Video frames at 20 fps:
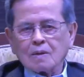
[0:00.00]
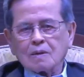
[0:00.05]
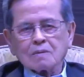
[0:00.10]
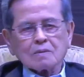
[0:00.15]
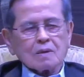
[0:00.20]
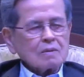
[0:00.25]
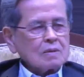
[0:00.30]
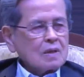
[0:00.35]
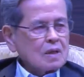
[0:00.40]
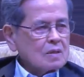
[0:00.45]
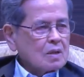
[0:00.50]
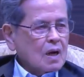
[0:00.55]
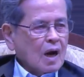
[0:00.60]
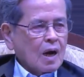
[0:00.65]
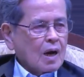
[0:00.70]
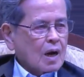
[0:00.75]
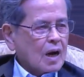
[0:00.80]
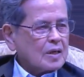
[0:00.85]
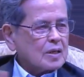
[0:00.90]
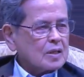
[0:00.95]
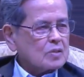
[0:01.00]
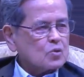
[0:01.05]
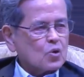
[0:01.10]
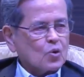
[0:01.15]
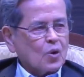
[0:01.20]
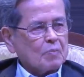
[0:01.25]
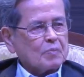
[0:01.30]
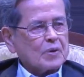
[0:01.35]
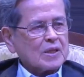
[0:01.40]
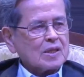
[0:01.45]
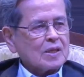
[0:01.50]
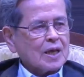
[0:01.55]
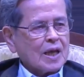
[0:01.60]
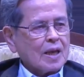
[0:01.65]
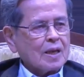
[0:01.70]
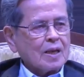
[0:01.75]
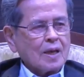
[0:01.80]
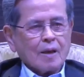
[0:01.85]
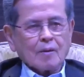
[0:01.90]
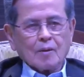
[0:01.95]
ฮือฮากันทั่วประเทศเล
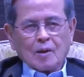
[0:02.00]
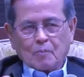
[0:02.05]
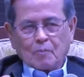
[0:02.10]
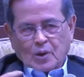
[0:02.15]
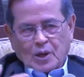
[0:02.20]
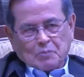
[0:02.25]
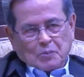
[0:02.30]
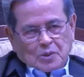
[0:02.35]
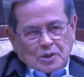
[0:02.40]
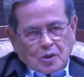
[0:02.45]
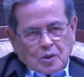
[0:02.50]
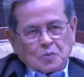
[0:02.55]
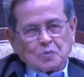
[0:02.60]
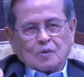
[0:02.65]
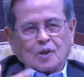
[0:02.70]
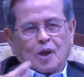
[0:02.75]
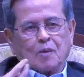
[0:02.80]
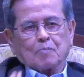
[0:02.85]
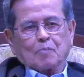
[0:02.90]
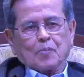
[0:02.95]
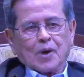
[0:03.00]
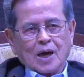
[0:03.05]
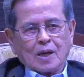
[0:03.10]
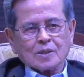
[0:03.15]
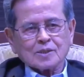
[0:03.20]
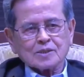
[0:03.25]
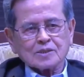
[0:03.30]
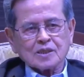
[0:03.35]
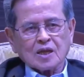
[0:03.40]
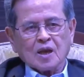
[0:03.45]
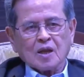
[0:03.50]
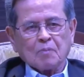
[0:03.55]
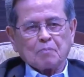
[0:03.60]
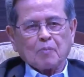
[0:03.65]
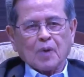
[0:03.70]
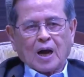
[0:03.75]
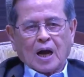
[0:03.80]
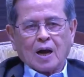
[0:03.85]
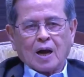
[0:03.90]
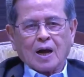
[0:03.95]
ยเพราะฉะนั้นต้องทำผ่านศิลปะ
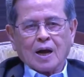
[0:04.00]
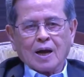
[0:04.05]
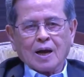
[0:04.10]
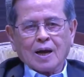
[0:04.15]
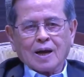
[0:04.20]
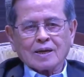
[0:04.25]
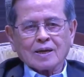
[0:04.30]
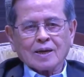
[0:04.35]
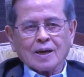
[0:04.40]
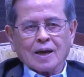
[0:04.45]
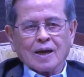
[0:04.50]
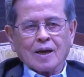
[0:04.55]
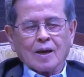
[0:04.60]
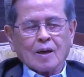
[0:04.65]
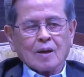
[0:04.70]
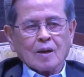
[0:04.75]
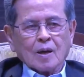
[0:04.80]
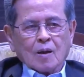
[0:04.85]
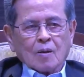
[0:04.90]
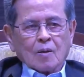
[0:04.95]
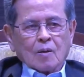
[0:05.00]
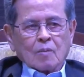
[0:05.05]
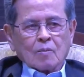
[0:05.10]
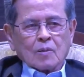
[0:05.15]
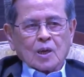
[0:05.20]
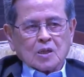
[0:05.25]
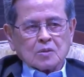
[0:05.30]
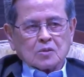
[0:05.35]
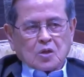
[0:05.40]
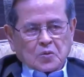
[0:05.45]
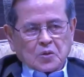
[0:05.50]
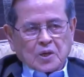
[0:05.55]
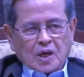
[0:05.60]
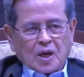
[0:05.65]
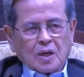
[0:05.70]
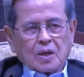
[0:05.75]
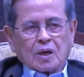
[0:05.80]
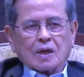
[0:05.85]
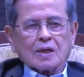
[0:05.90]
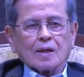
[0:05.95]
นะฮะตรงเนี้ย
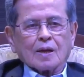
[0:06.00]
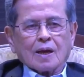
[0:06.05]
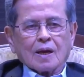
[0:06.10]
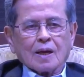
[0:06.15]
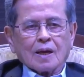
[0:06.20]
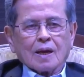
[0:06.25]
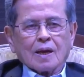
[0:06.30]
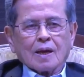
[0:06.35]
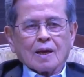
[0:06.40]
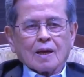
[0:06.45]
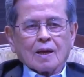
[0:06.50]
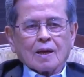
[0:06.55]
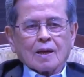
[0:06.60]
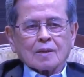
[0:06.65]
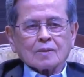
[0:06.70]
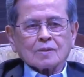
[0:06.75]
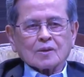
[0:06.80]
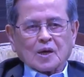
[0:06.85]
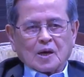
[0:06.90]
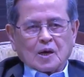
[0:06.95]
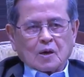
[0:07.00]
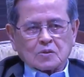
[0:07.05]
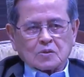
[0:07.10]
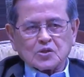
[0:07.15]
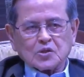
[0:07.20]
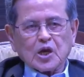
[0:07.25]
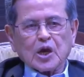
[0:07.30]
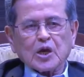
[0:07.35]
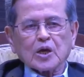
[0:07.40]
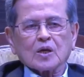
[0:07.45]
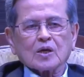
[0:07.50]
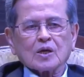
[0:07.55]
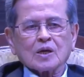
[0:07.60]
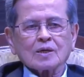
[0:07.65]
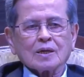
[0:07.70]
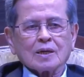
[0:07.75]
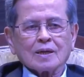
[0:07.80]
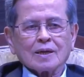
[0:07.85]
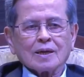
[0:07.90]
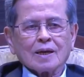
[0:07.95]
ต้องเอาจริง
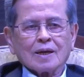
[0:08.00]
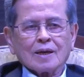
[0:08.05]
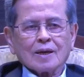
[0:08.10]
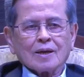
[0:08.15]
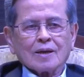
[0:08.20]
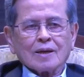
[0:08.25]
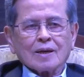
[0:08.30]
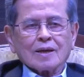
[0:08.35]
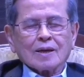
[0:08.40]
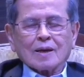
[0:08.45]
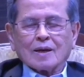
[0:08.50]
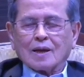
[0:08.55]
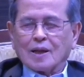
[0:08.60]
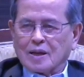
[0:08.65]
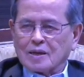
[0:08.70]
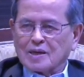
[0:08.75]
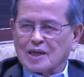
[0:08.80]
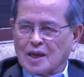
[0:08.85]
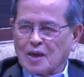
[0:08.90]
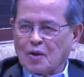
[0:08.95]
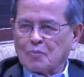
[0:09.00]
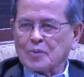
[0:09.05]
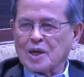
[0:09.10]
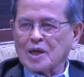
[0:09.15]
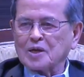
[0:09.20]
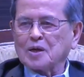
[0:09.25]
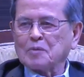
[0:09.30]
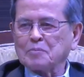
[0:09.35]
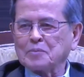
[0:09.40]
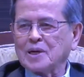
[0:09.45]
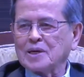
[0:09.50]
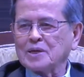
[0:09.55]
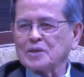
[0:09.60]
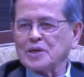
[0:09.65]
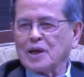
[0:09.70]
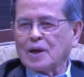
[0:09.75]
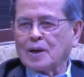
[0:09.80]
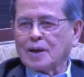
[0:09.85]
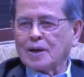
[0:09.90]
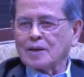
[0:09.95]
ขณะนี้เรามีเครื่องมือเย
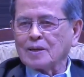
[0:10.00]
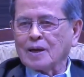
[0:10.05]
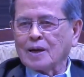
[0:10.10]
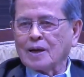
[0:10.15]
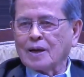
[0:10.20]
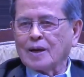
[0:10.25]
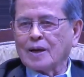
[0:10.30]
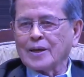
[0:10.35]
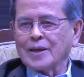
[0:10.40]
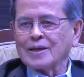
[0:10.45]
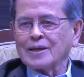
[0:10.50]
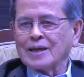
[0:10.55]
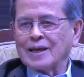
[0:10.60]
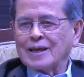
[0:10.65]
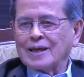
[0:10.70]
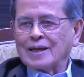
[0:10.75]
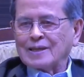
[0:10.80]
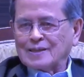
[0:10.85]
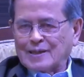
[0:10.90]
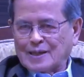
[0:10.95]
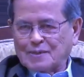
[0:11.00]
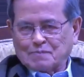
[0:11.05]
อะเลยแต่